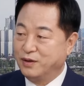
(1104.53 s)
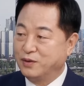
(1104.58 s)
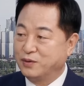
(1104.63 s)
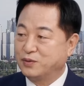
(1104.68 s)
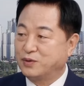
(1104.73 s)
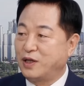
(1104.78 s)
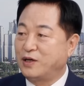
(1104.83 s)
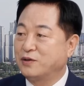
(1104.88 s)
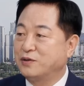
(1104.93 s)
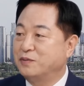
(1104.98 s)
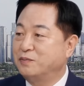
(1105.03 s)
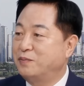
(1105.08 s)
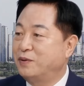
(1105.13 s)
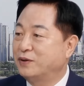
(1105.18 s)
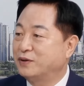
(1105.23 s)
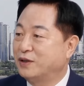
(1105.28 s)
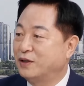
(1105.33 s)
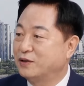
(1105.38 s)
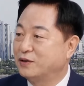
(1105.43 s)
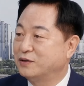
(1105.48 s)

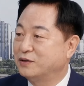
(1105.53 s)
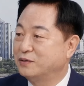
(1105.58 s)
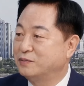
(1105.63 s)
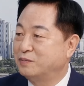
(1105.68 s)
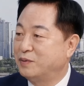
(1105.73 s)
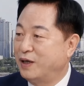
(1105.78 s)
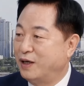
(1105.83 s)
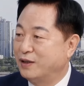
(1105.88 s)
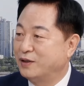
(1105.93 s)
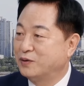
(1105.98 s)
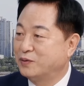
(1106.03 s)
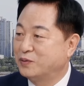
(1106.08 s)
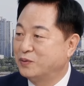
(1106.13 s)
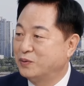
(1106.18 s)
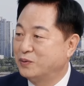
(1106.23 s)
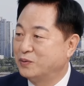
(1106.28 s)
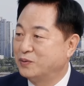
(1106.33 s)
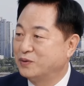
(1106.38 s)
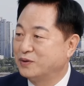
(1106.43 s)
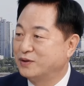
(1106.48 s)
당근파가 당근파 안에
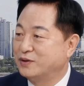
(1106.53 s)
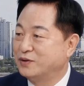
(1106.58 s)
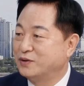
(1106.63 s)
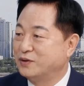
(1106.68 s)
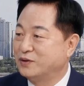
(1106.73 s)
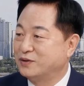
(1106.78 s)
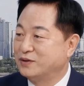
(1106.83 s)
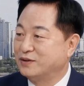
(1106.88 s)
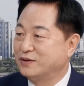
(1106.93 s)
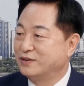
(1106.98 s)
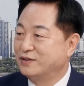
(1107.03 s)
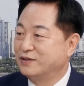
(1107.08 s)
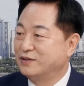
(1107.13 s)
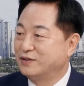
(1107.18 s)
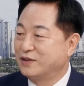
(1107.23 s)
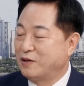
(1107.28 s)
또 그